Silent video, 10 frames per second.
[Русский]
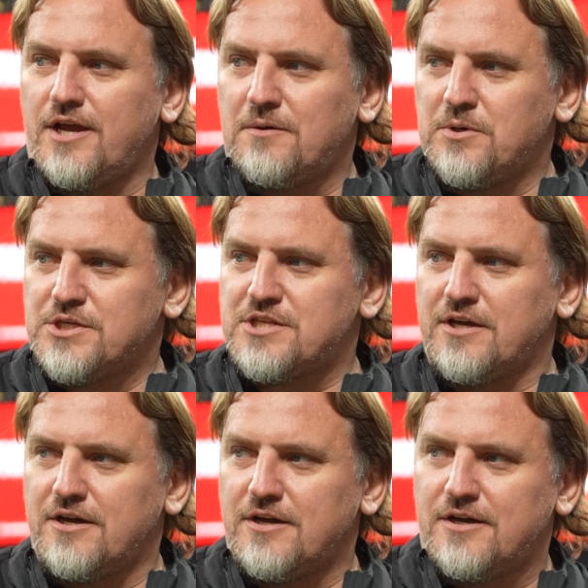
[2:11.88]

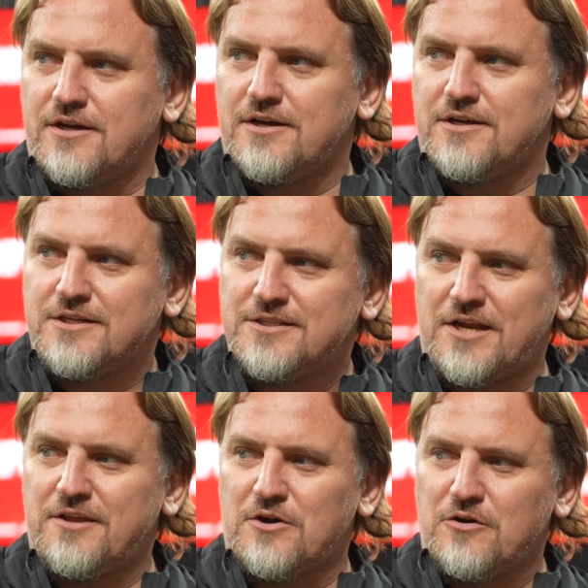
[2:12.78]
необычная
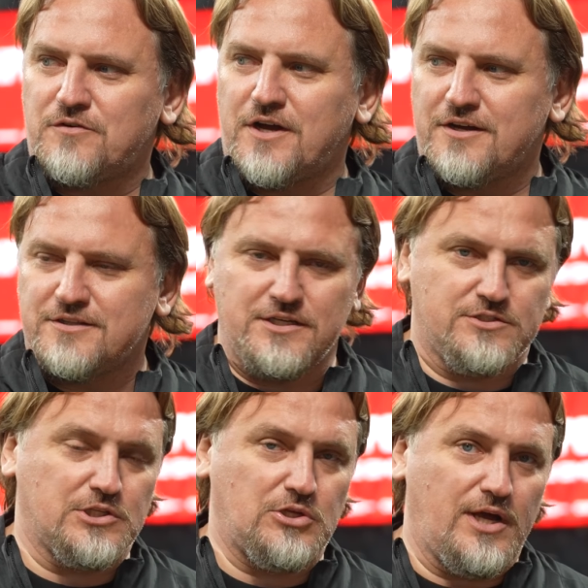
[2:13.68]
тренировка, да и
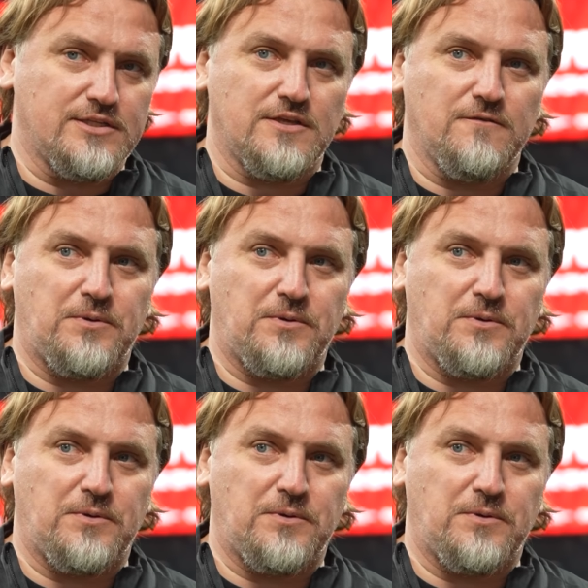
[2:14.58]
ситуация, в